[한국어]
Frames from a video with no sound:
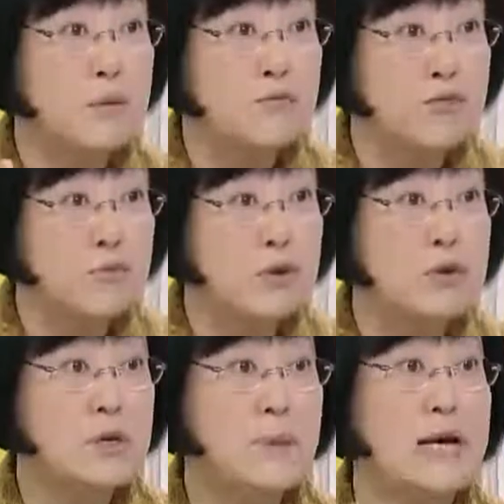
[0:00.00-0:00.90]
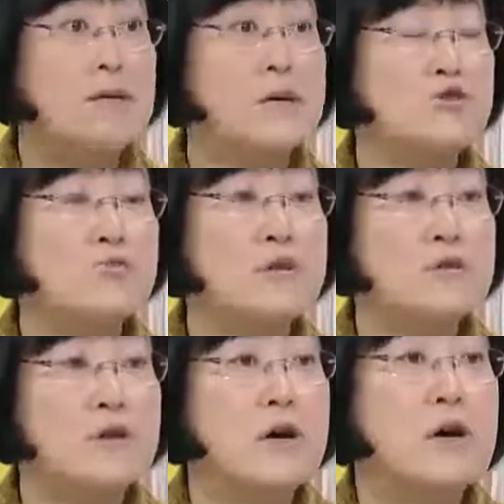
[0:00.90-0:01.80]
분명히
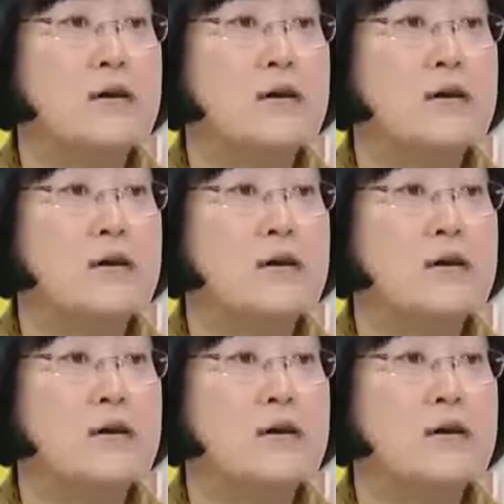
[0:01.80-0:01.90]
반응해주면서